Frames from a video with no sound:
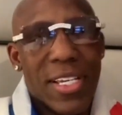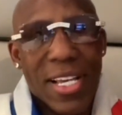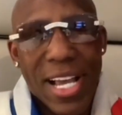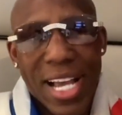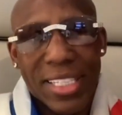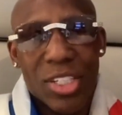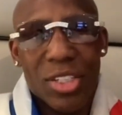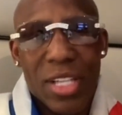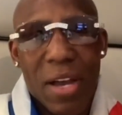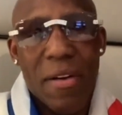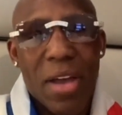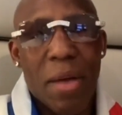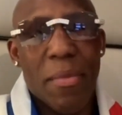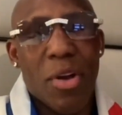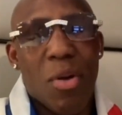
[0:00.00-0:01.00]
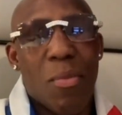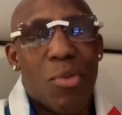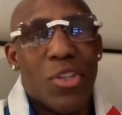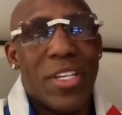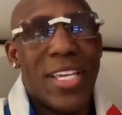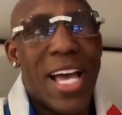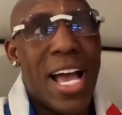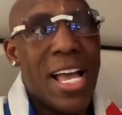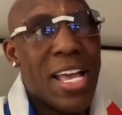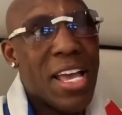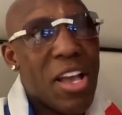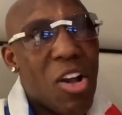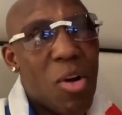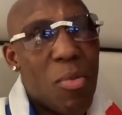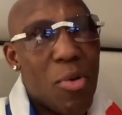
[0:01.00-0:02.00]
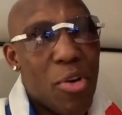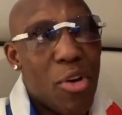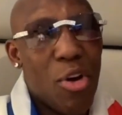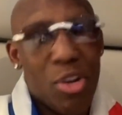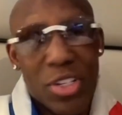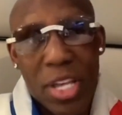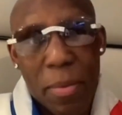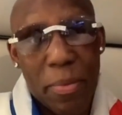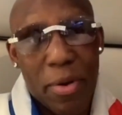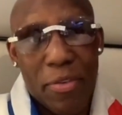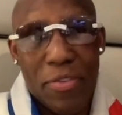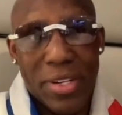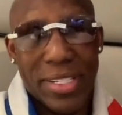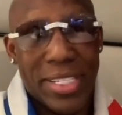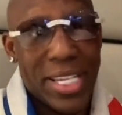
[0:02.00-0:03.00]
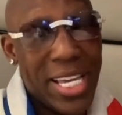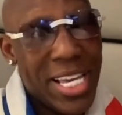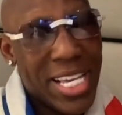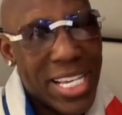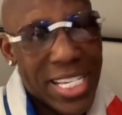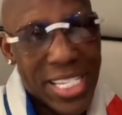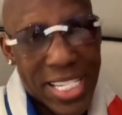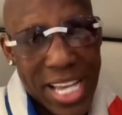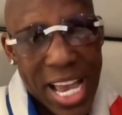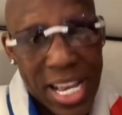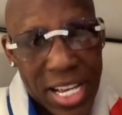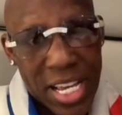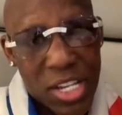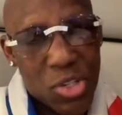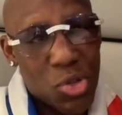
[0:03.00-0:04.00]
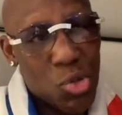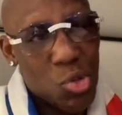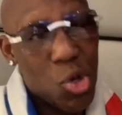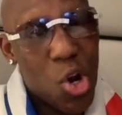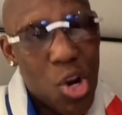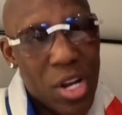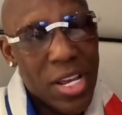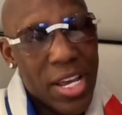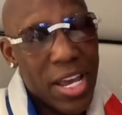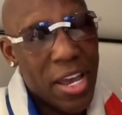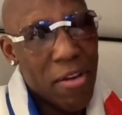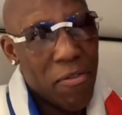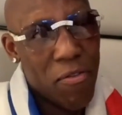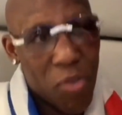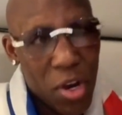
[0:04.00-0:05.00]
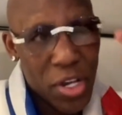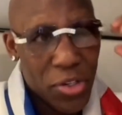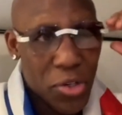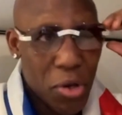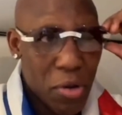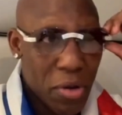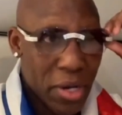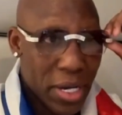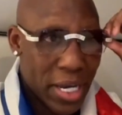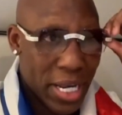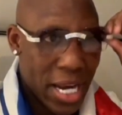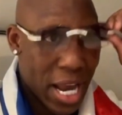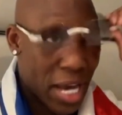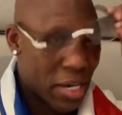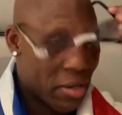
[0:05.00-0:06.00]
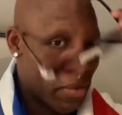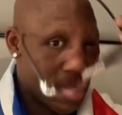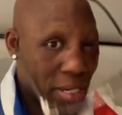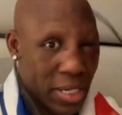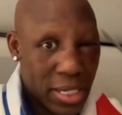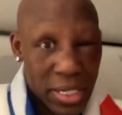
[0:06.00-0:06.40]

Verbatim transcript: Gracias otra vez a mi comunidad. Como yo siempre ofrecí, sangre, sudor, esfuerzo y lágrimas.